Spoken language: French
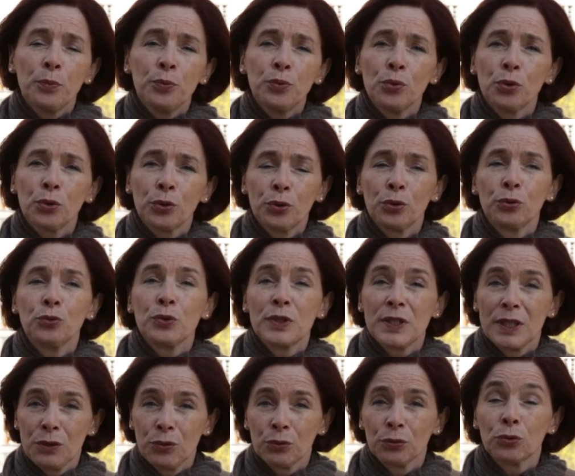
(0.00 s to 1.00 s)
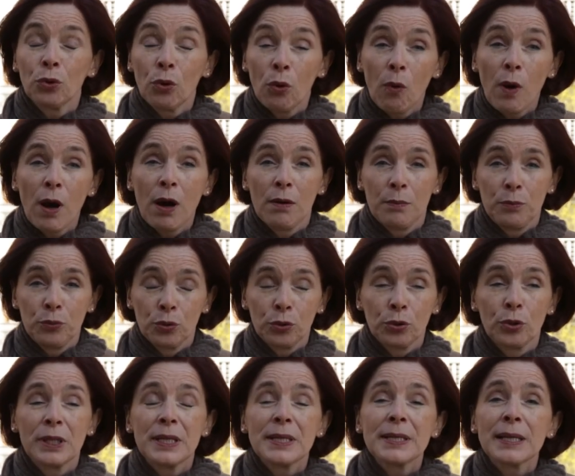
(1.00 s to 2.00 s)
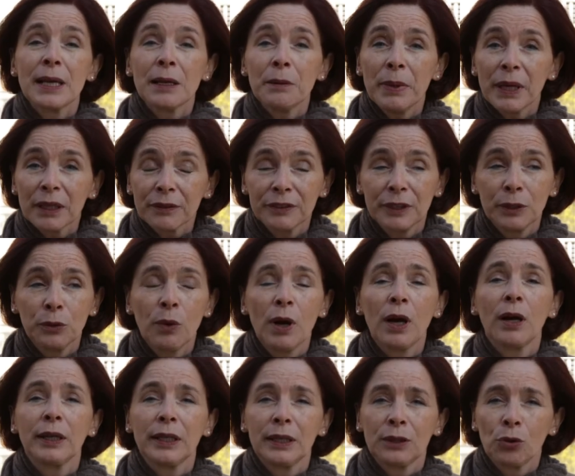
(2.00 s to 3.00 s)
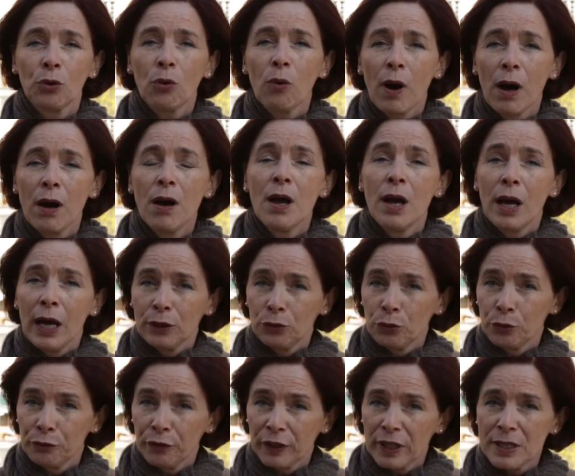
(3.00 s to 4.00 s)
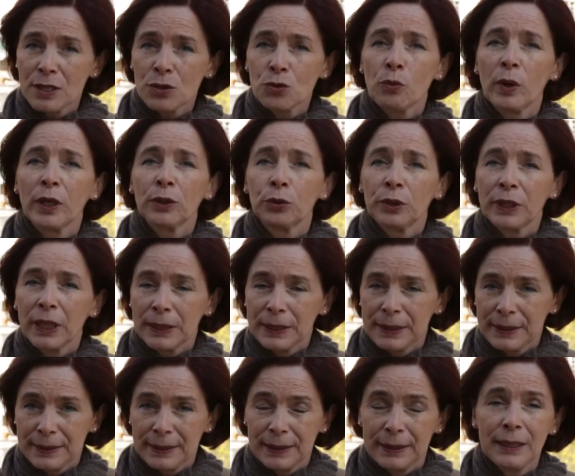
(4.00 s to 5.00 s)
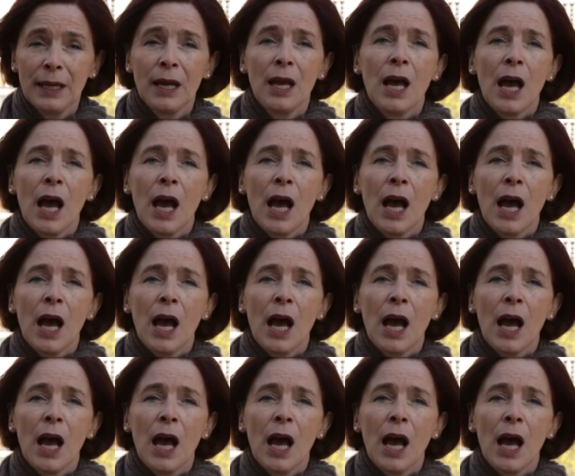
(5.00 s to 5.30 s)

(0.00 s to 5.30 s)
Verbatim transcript: pour que nous ayons droit, pour que les Albertvillois aient droit à de vrais soins de qualité,